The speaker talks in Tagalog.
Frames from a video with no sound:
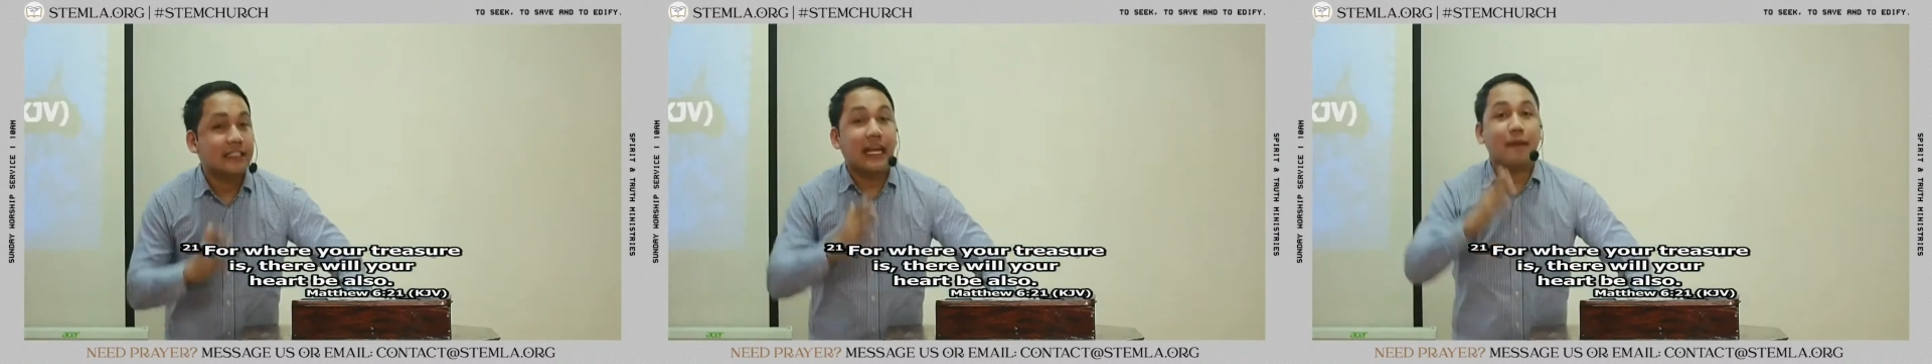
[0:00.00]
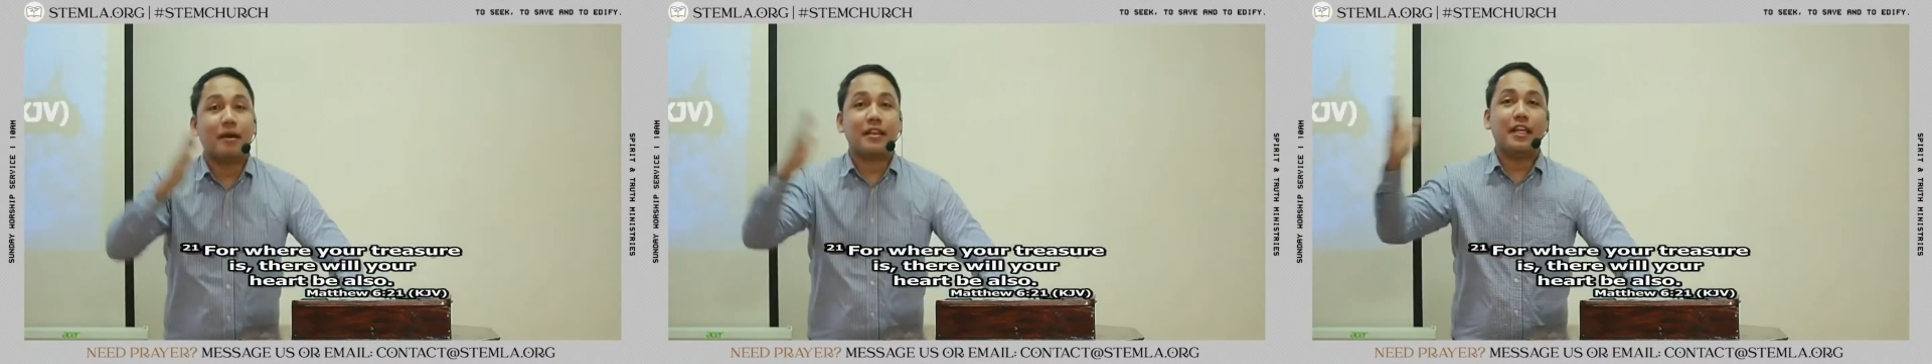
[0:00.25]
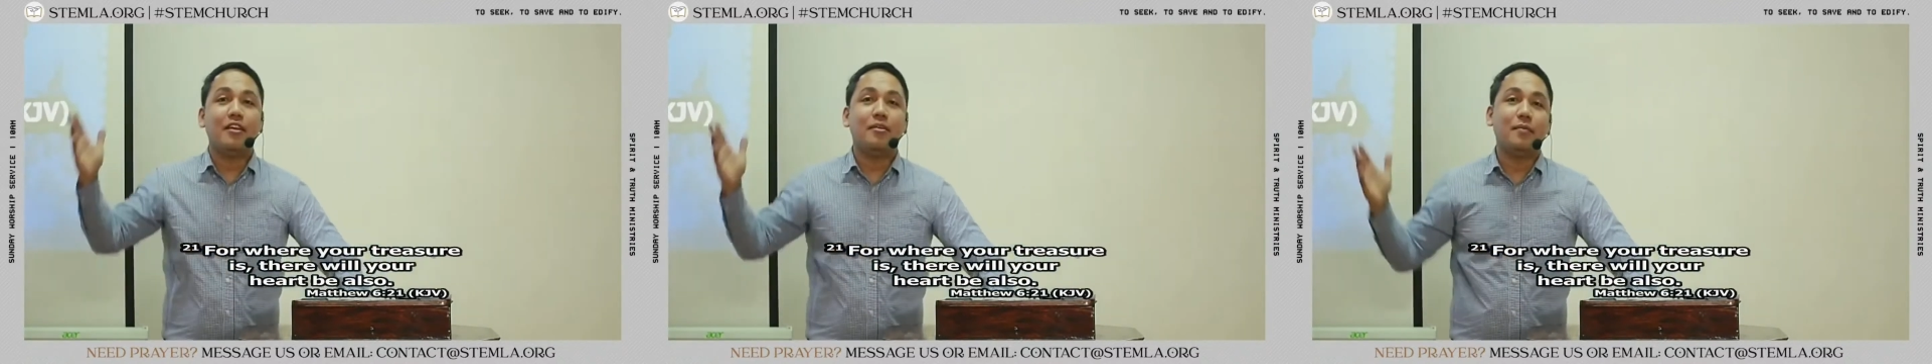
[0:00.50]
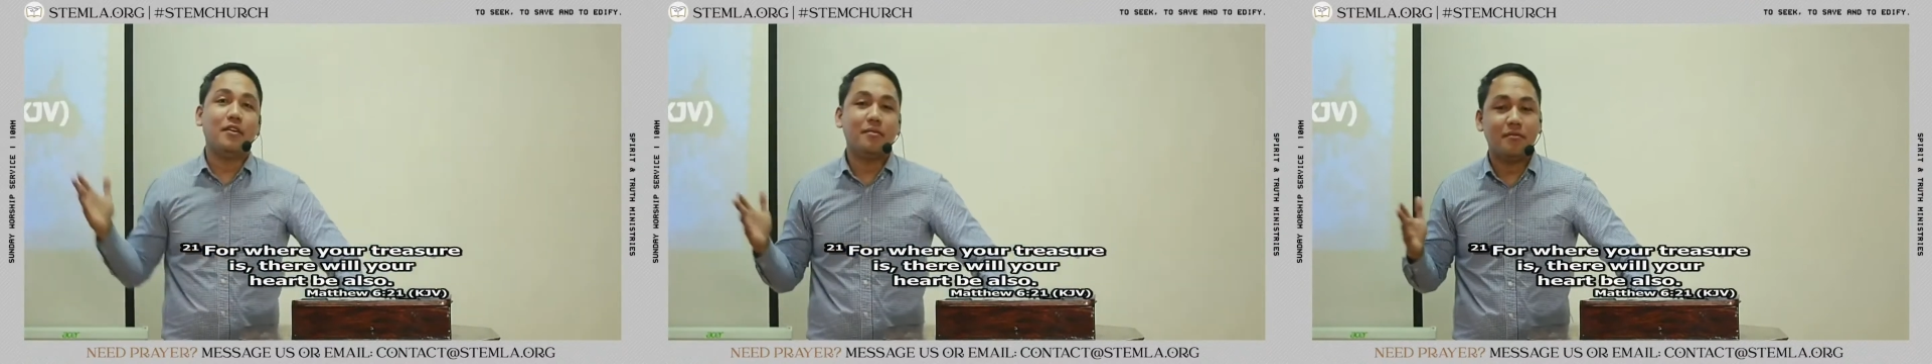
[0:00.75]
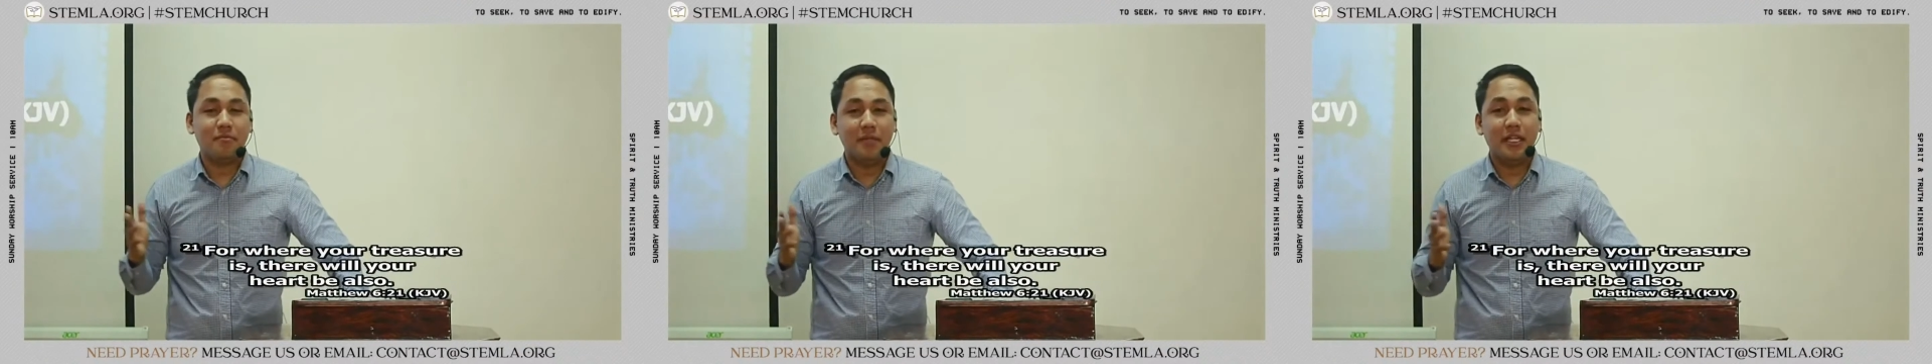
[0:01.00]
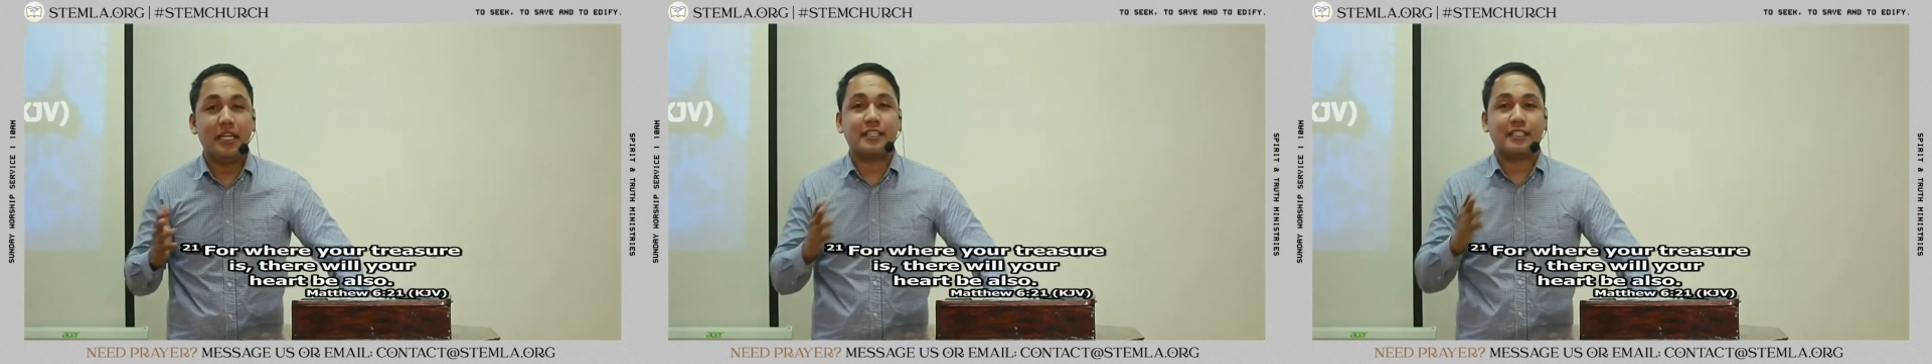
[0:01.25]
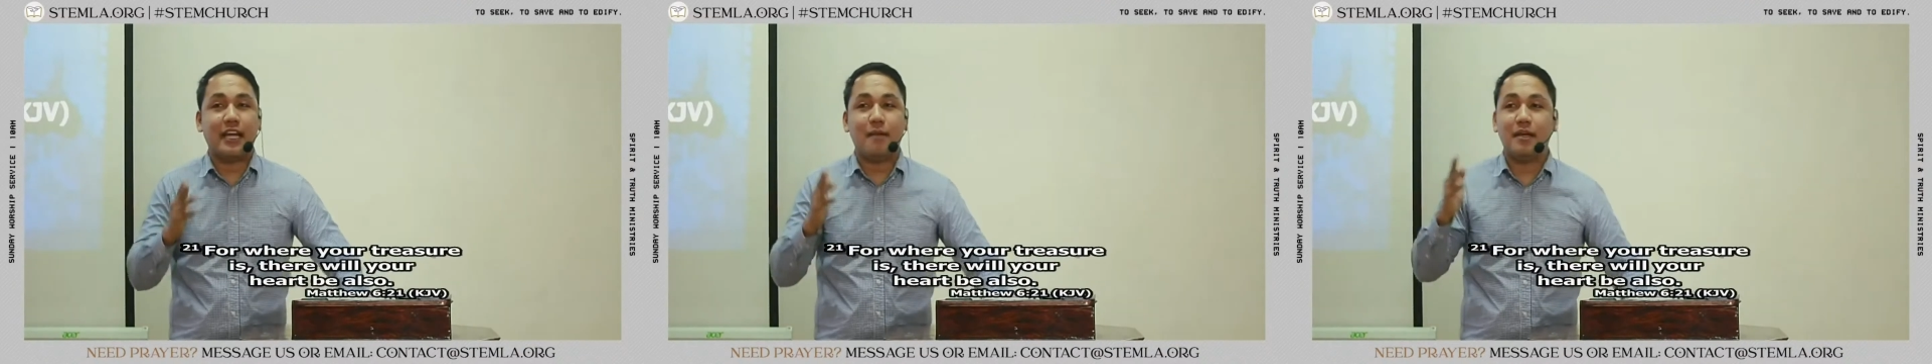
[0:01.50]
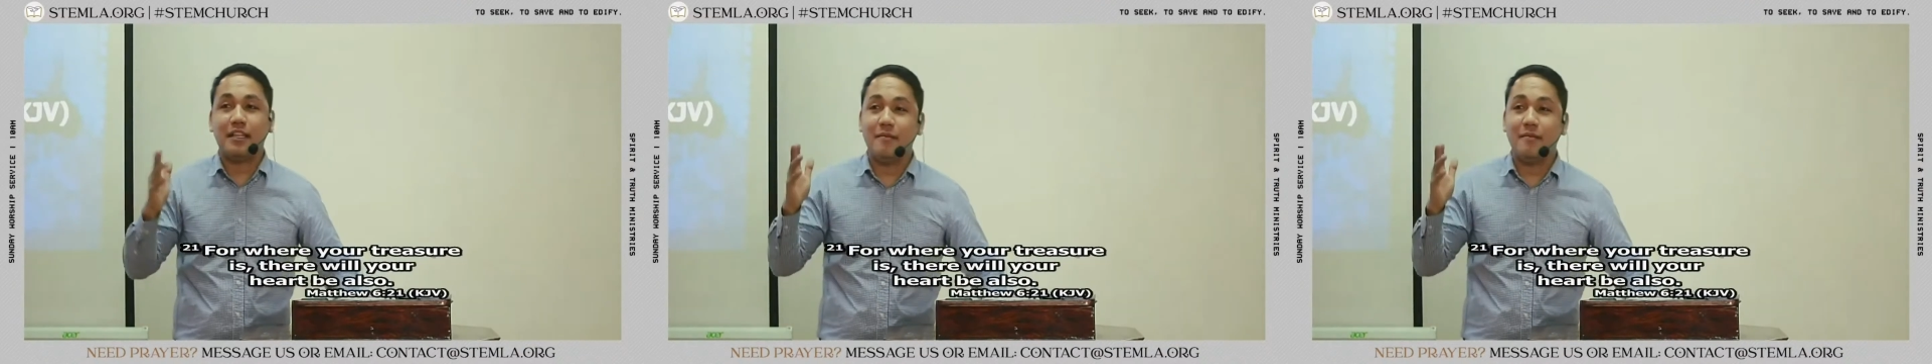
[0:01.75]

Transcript: Sabat na yun, may meaning ng sabat,